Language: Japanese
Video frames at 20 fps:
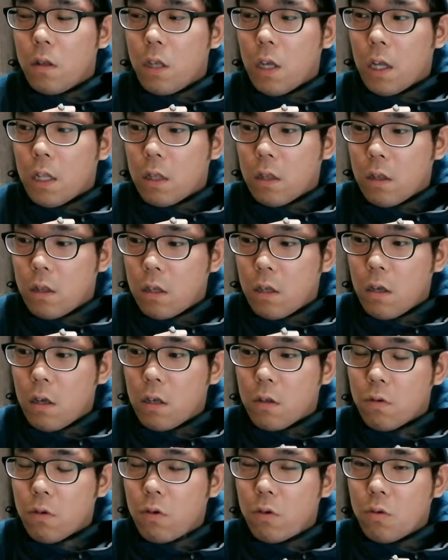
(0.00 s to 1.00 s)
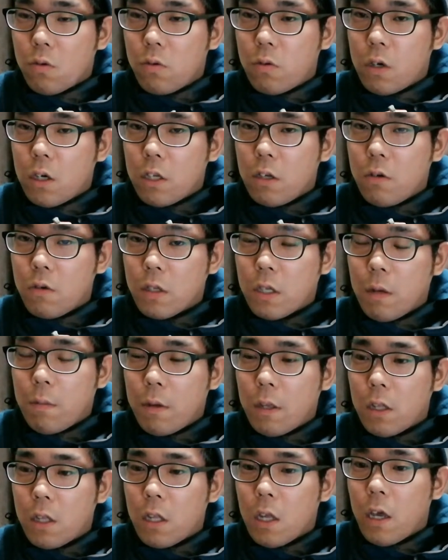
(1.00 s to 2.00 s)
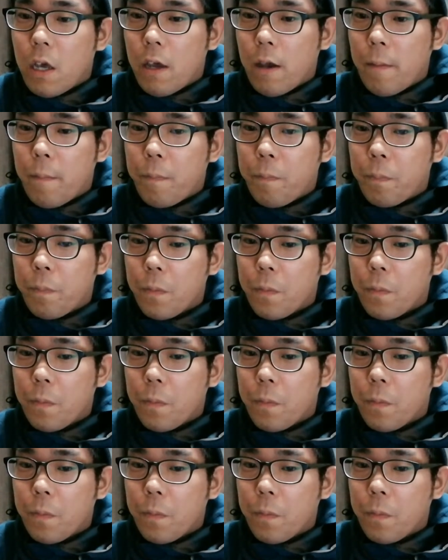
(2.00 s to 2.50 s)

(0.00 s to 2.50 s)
やってそれを動画に収めて